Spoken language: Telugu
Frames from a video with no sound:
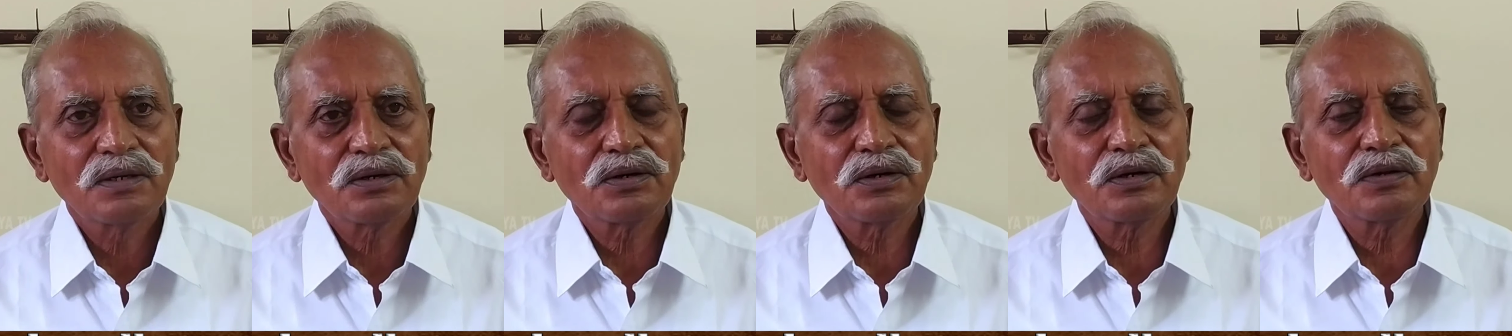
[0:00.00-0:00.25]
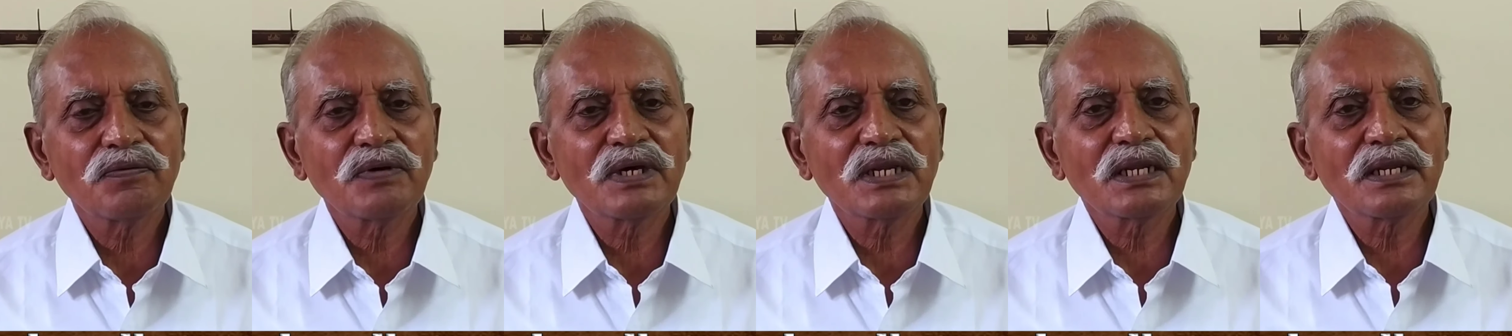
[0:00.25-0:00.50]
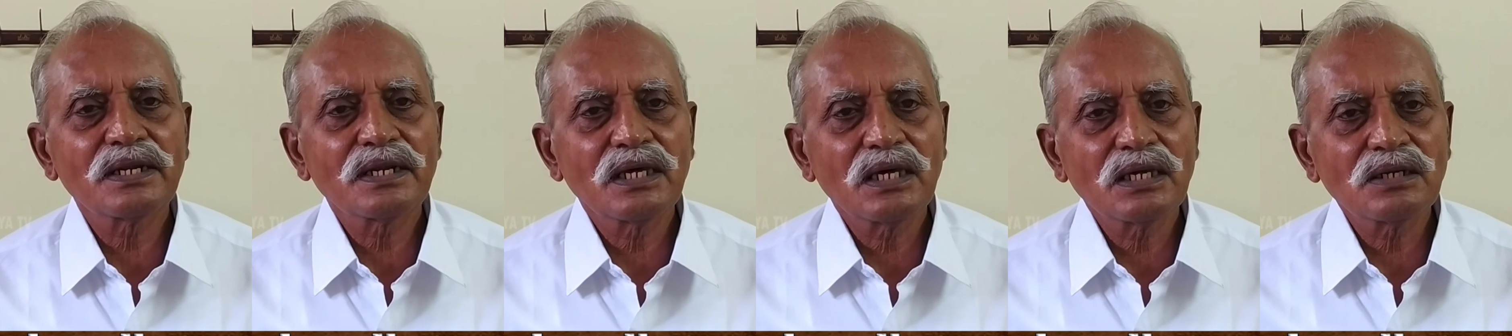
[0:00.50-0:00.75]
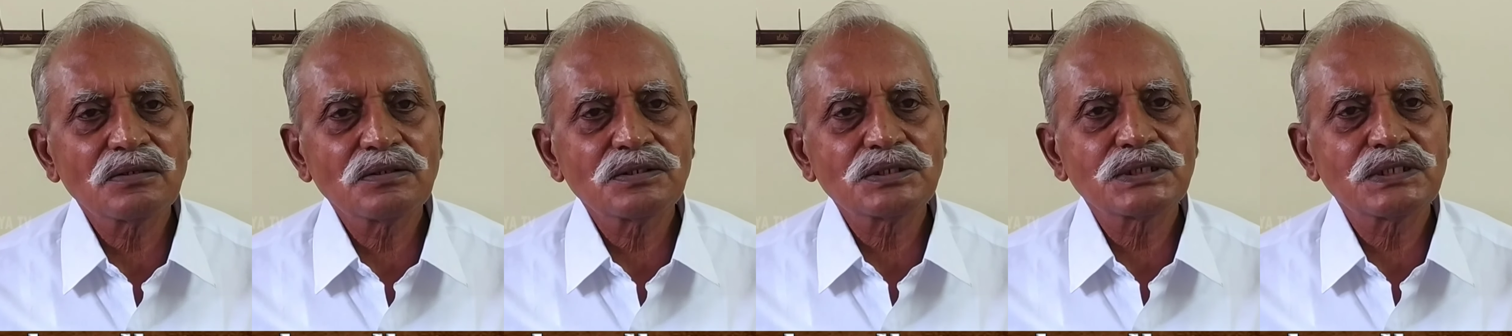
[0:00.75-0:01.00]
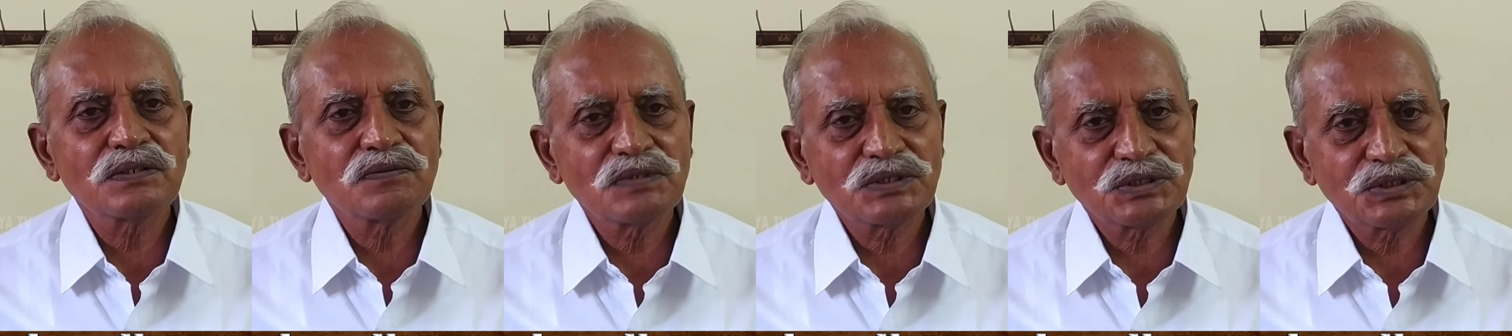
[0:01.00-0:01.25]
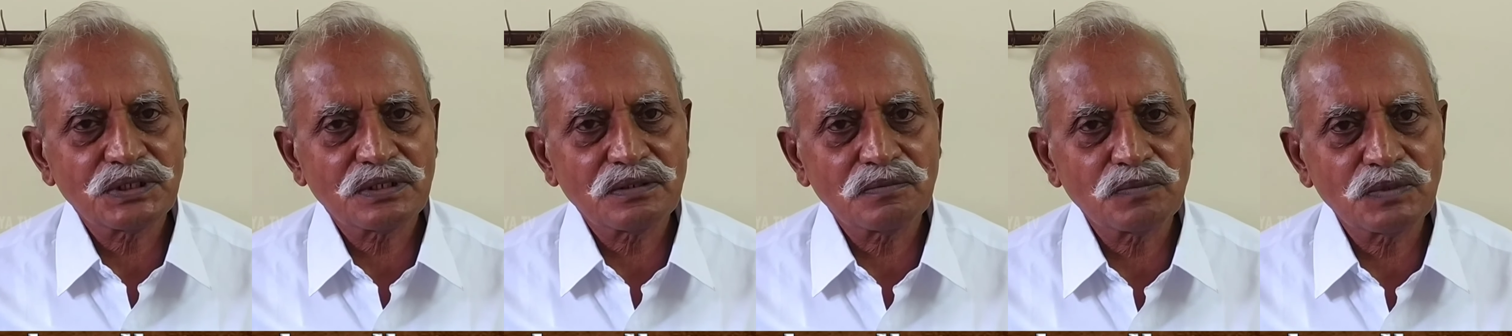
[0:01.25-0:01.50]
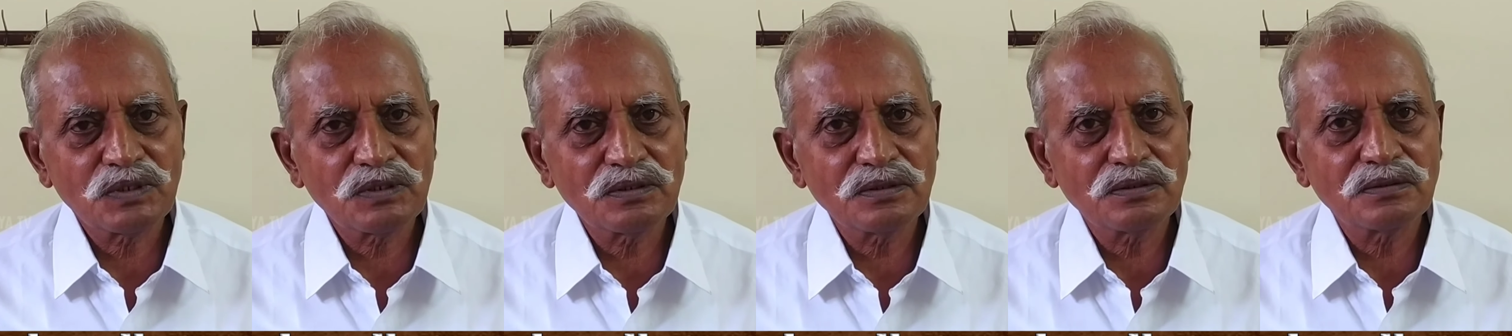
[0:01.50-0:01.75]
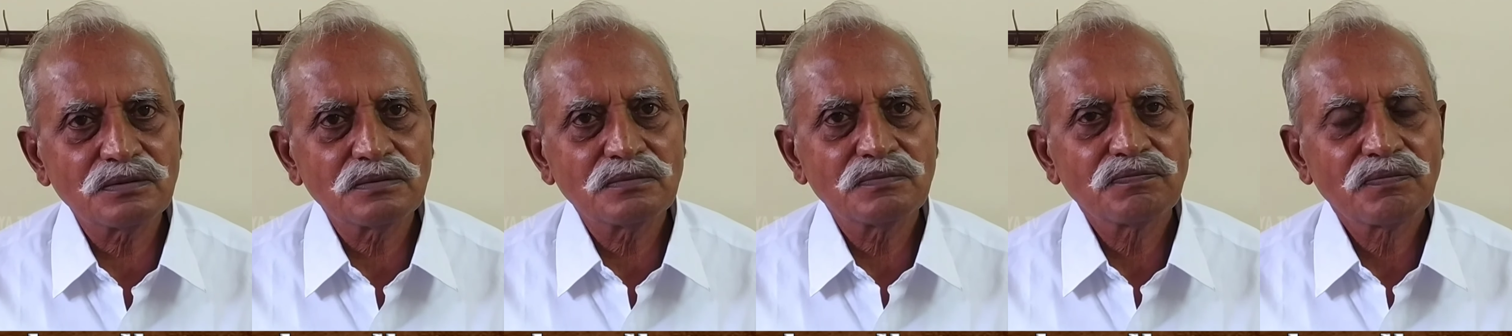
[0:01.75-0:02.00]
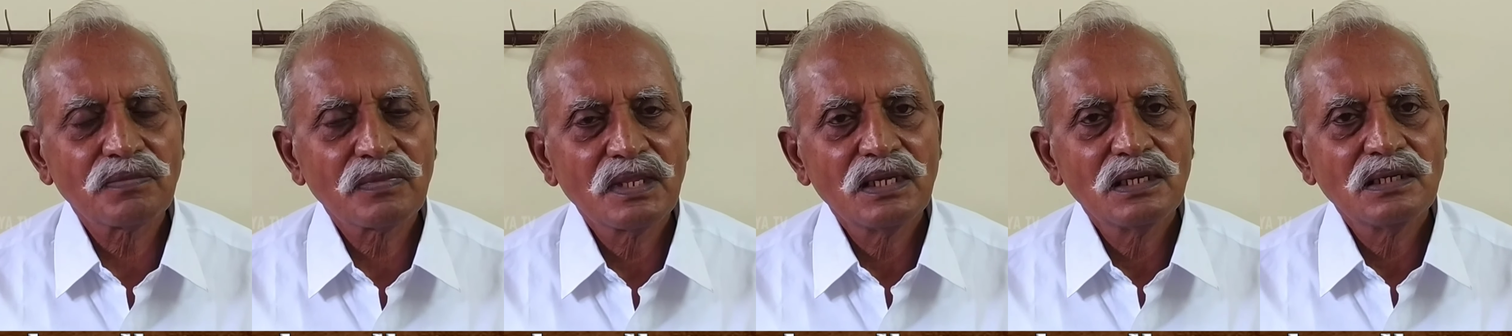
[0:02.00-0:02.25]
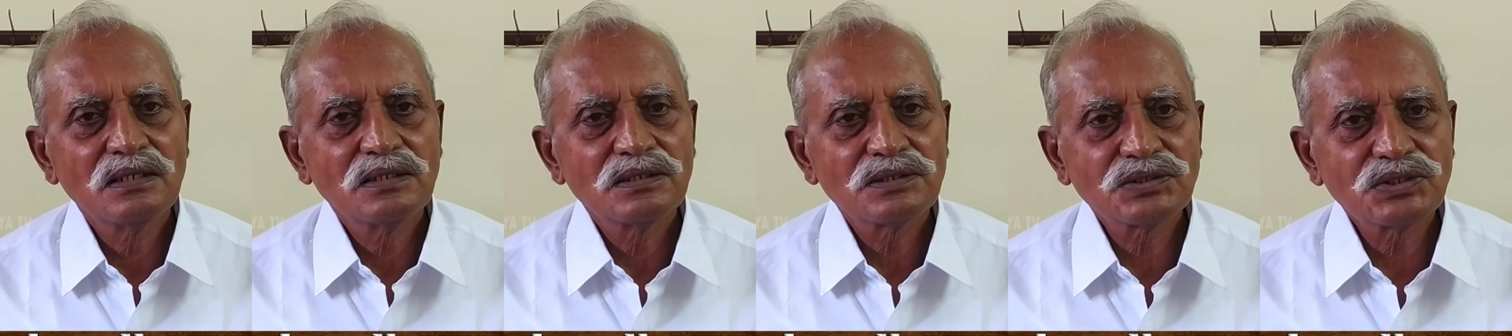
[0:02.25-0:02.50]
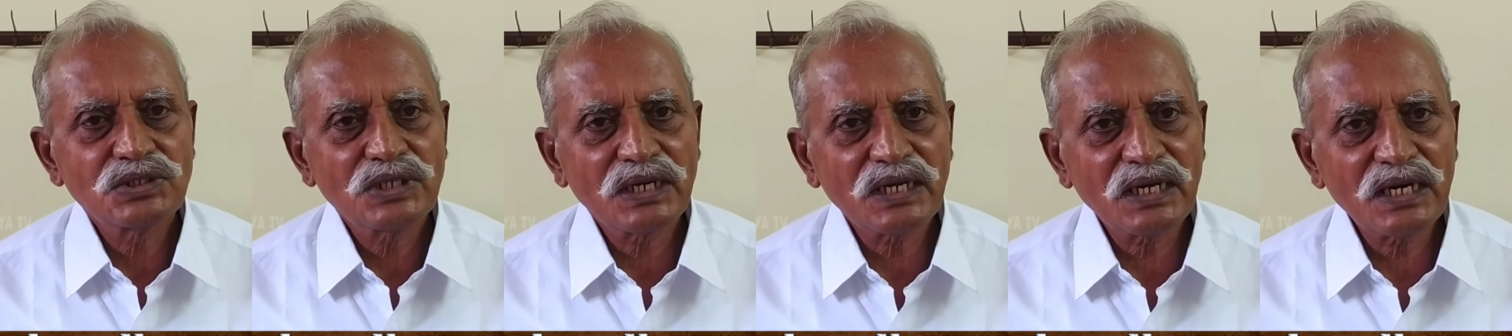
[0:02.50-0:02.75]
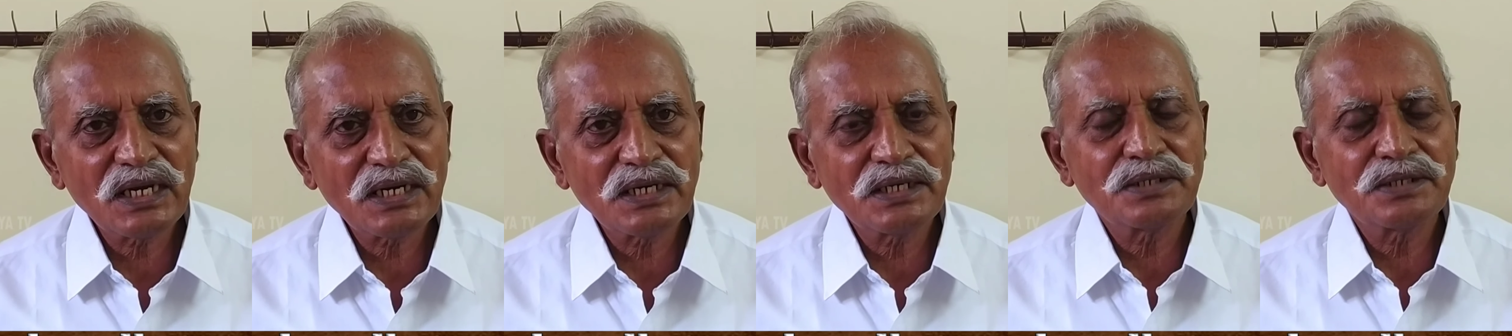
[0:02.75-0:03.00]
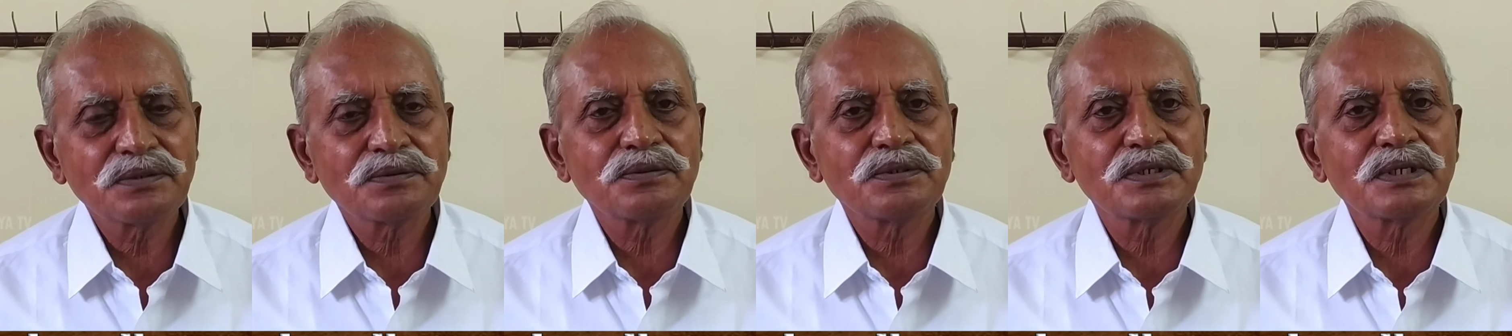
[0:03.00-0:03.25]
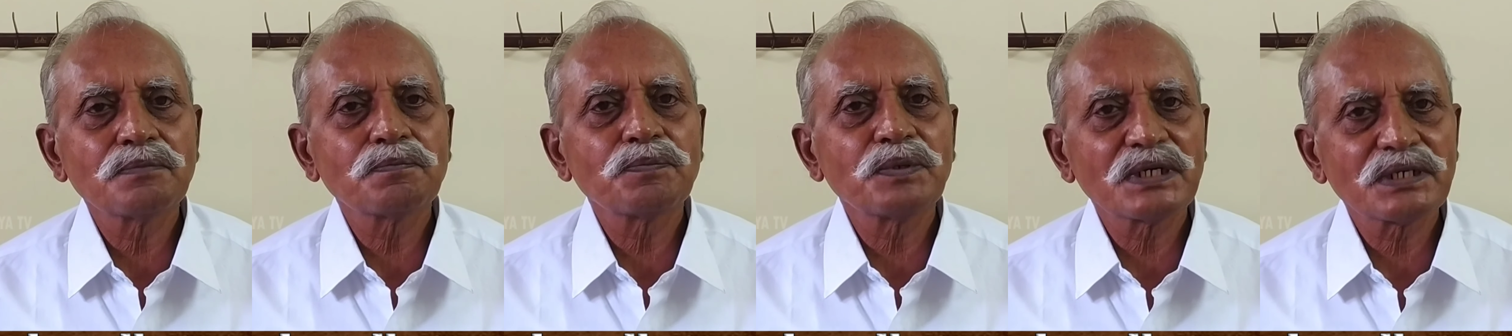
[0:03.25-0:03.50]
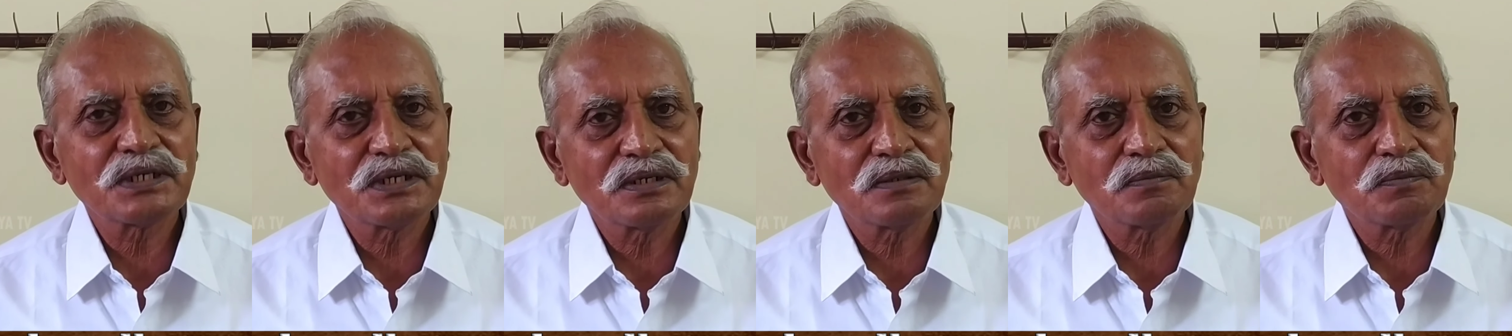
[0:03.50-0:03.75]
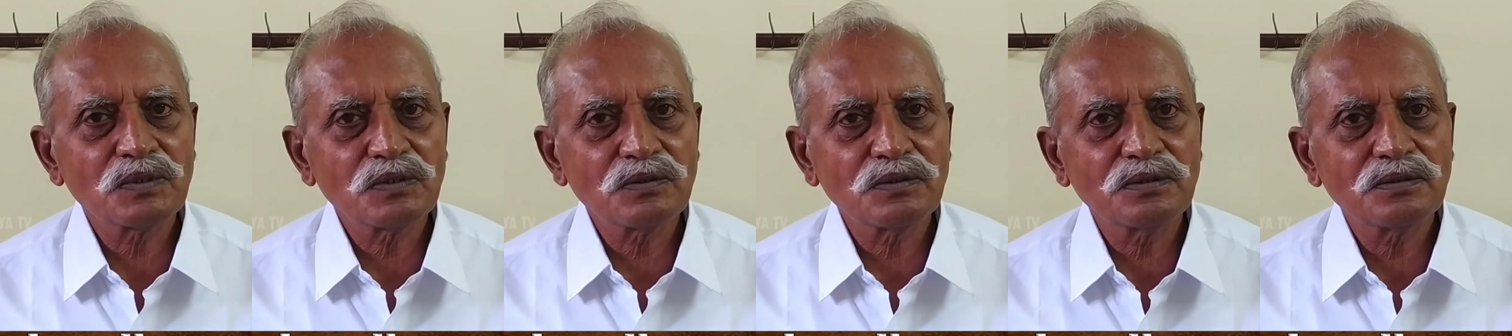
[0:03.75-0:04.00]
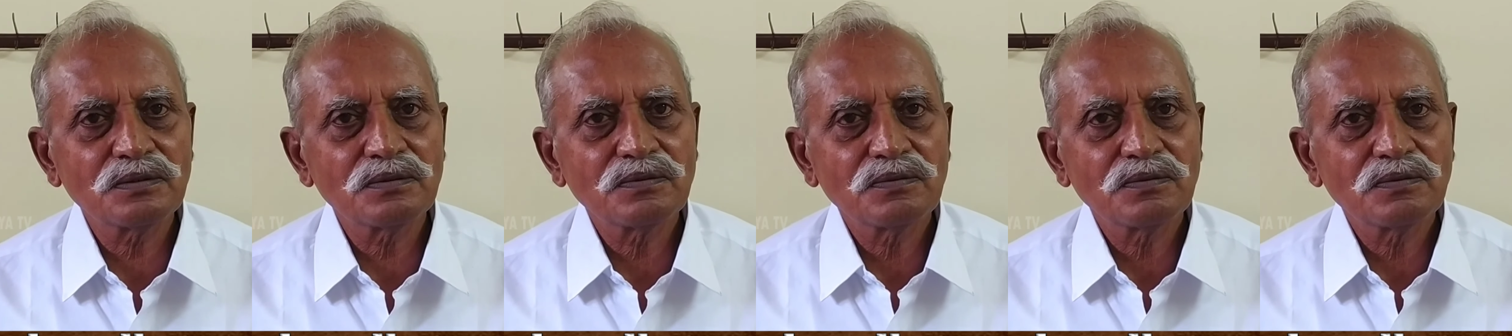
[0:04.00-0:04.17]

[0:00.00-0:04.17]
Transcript: రెండు వేల నాలుగో సంవత్సరంలో జంగారెడ్డిగూడెం పట్టణంలో